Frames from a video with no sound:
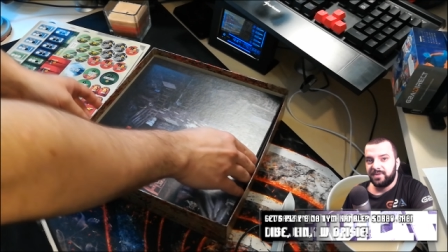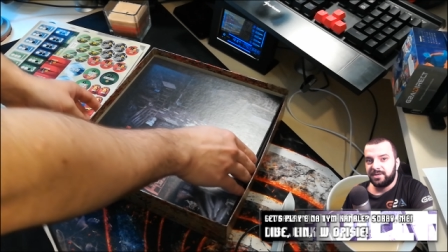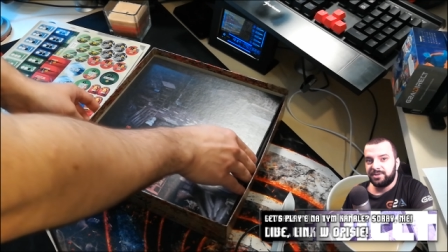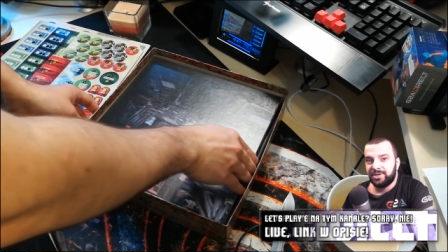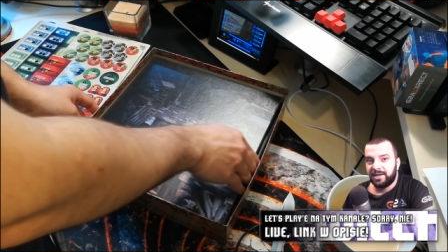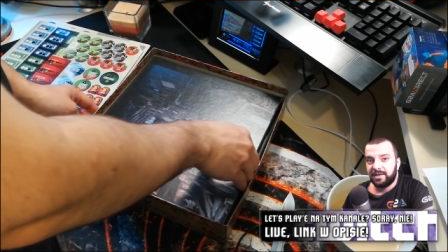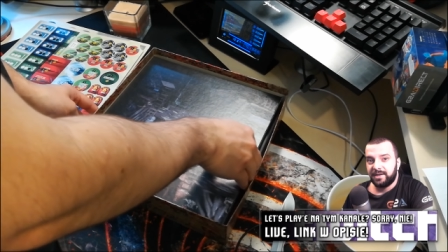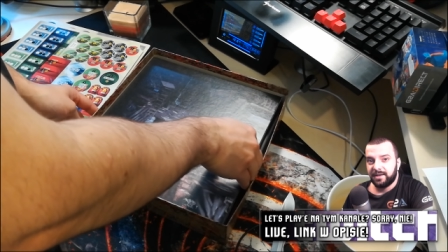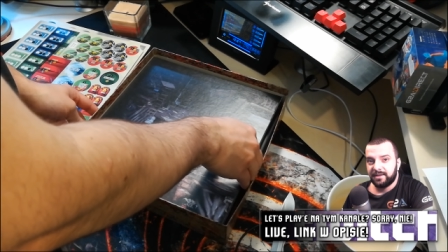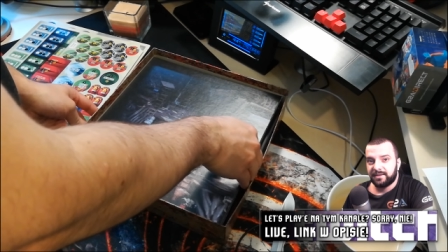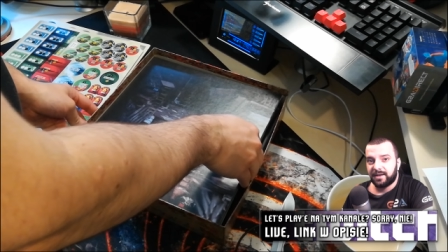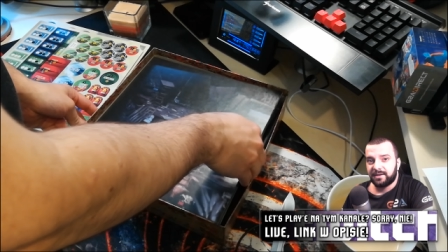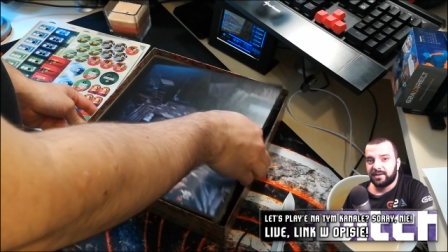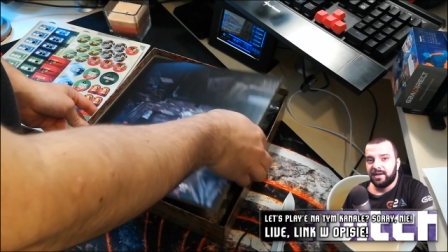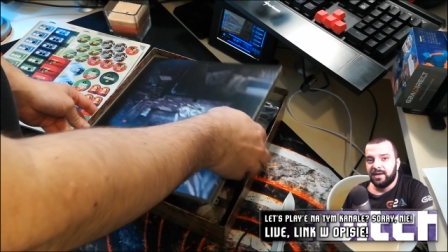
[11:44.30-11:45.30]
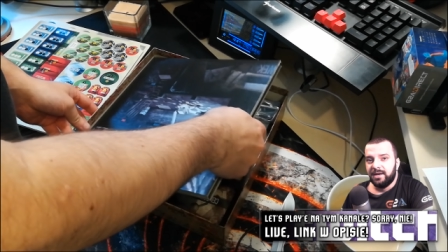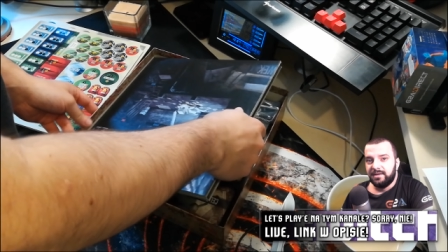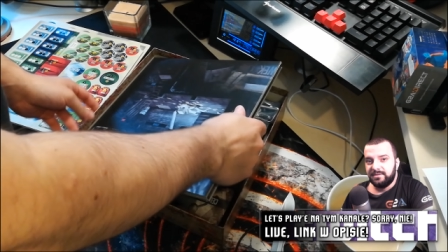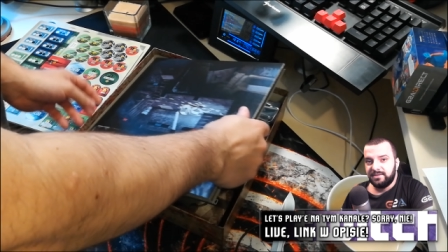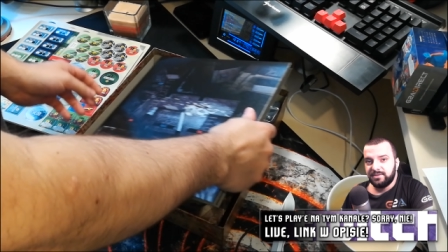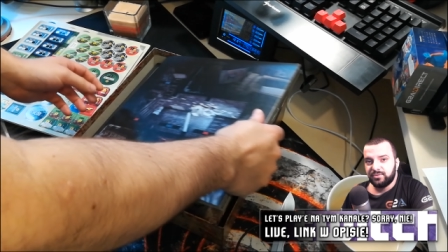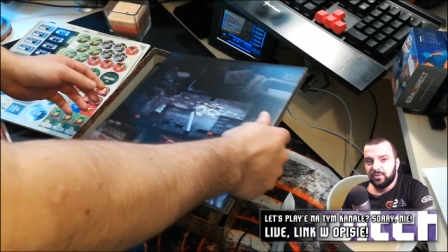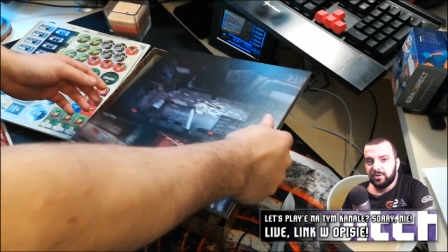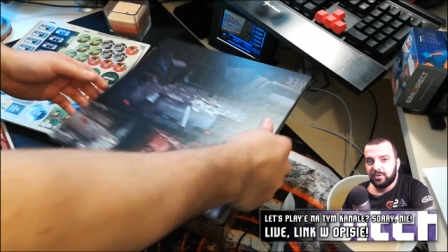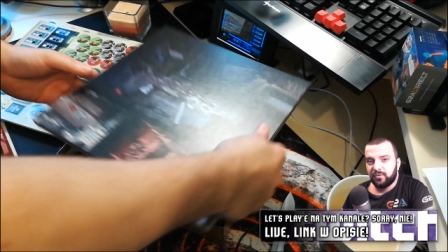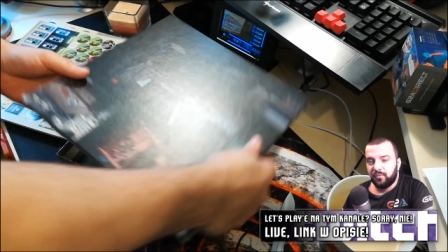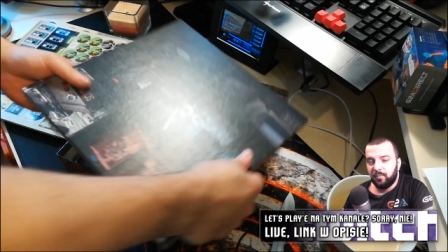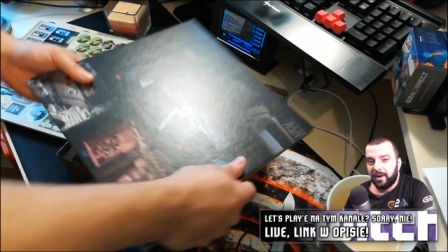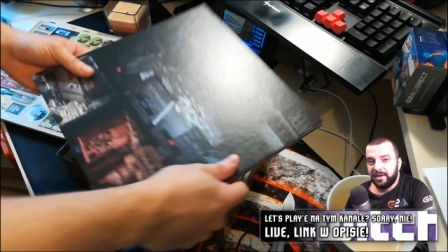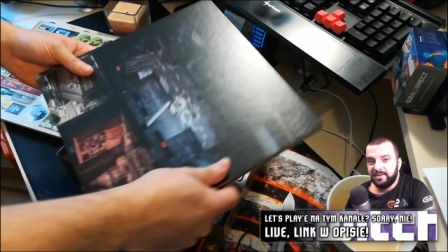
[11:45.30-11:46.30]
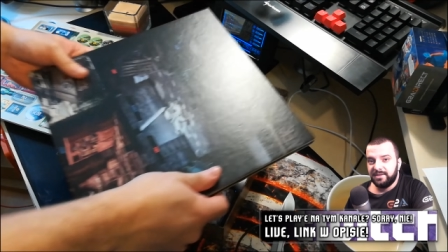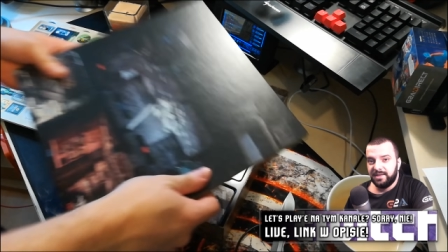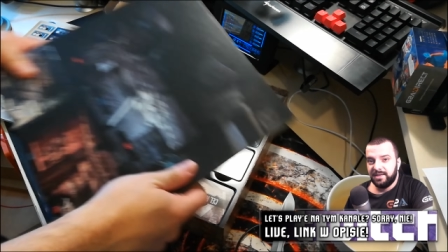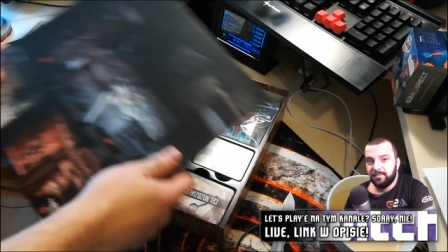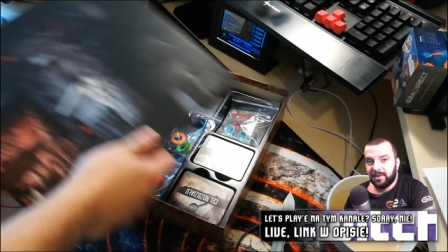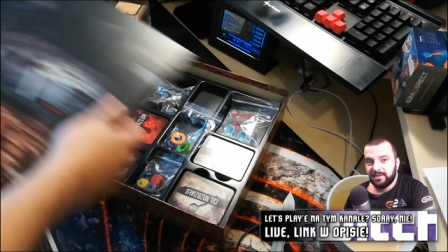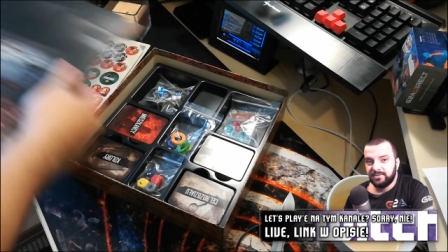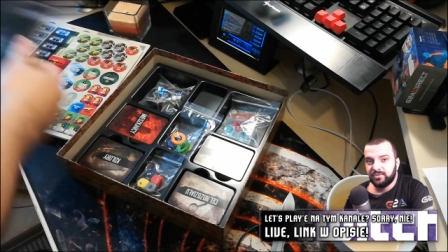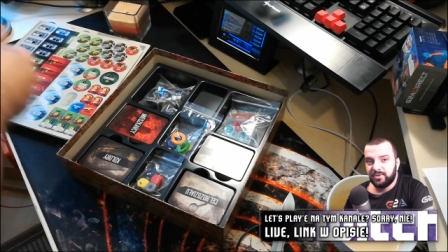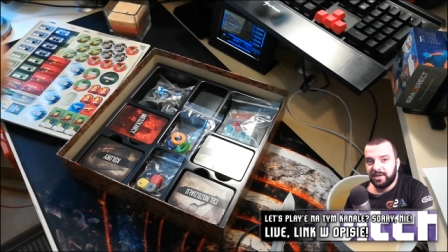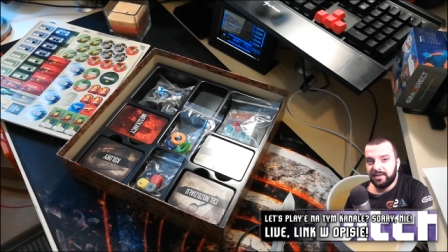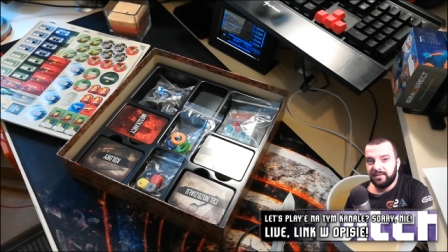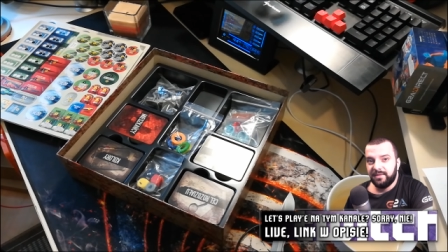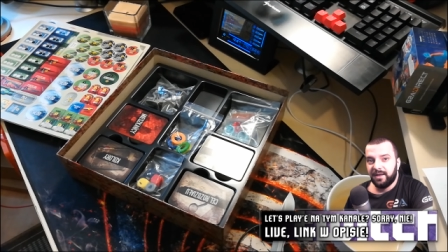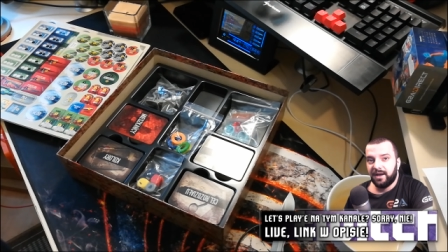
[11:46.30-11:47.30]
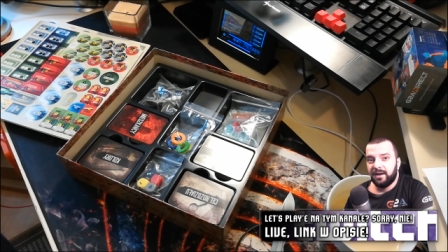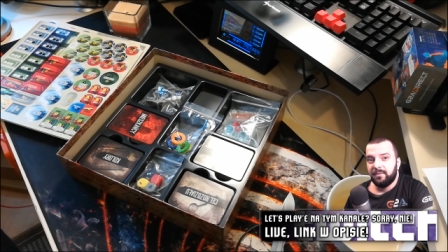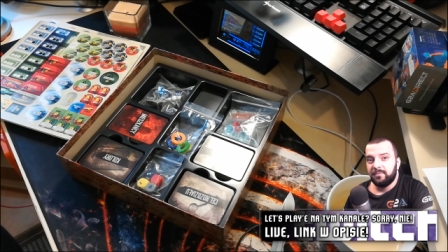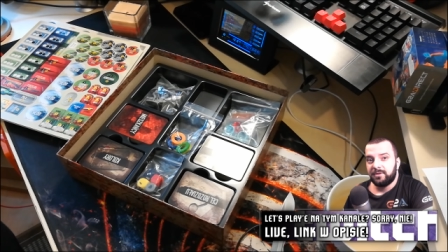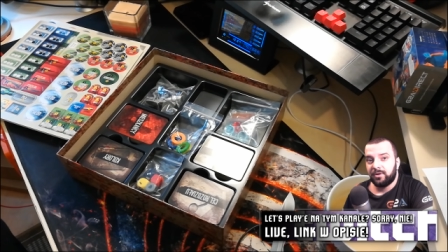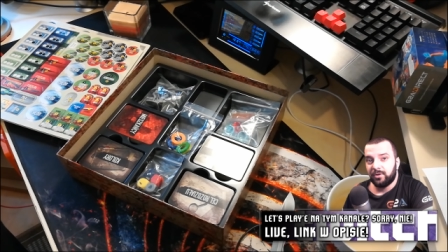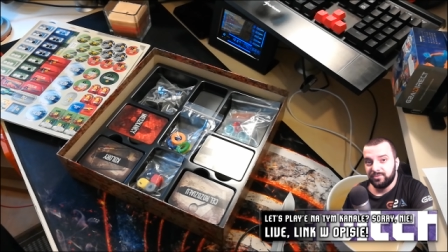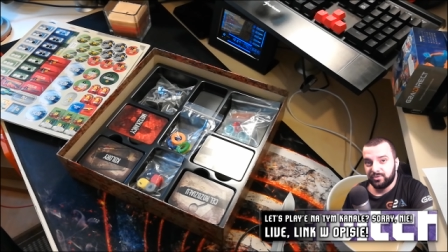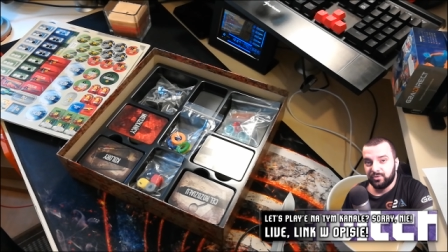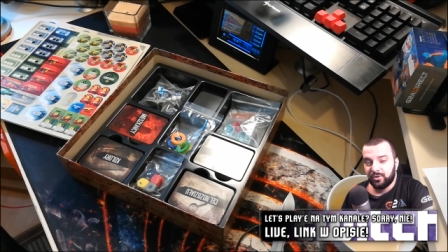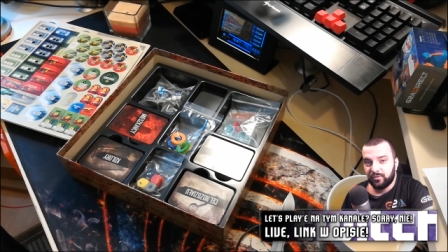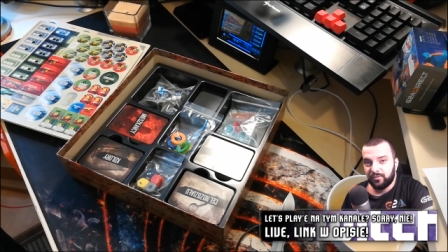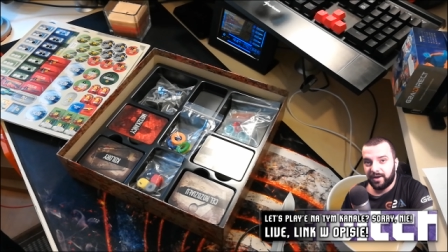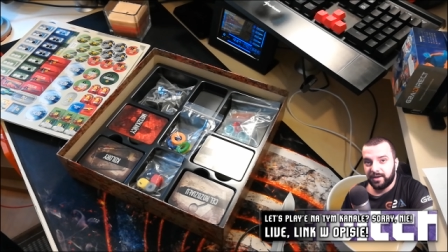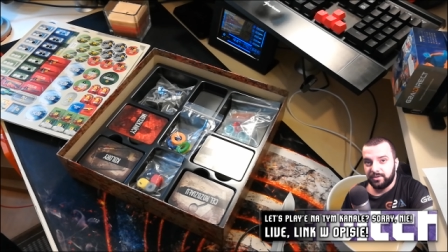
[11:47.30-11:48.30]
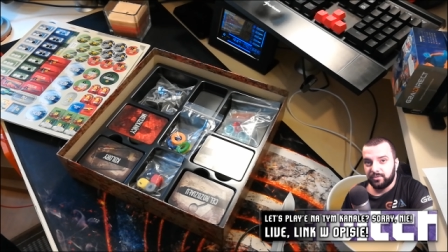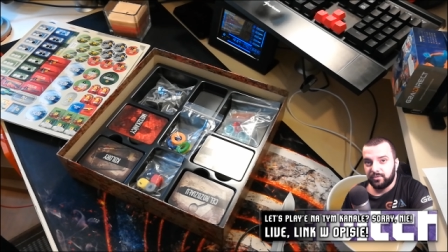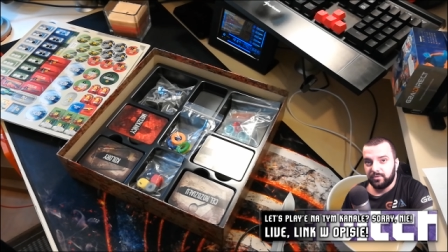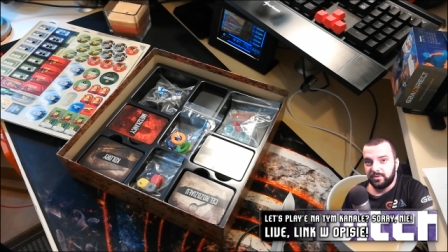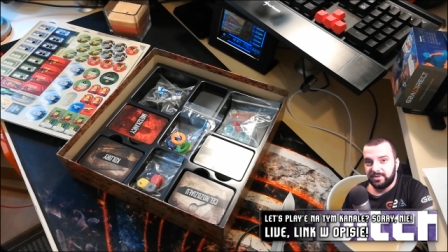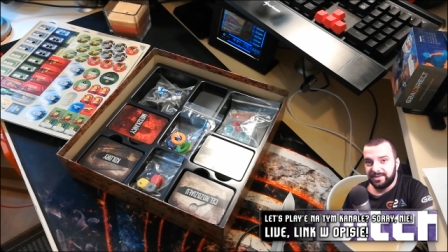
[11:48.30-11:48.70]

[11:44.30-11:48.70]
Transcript: e, księgę, tak? This War of Mine nie bazuje na konkurowaniu.